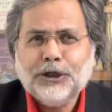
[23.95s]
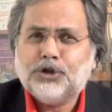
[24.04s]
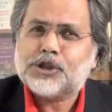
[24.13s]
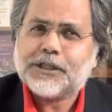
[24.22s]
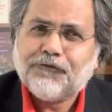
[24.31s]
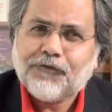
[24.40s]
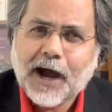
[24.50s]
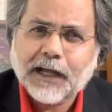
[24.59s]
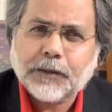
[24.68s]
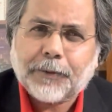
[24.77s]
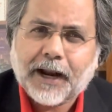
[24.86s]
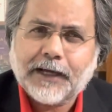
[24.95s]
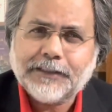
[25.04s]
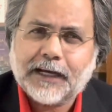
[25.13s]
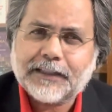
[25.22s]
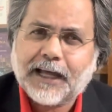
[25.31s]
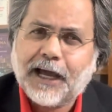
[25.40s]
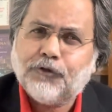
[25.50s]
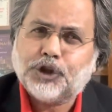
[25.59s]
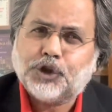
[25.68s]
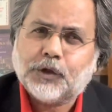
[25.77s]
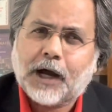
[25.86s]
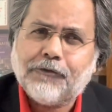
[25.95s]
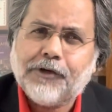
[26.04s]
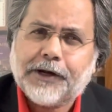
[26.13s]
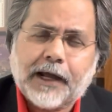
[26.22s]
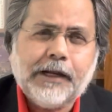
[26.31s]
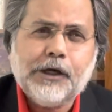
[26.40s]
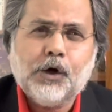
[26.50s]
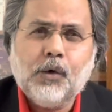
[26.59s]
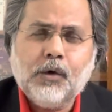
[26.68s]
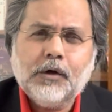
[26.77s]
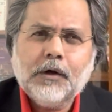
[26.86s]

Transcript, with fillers: जो संवाद बनाया जाता है वो चुनावी रैली हो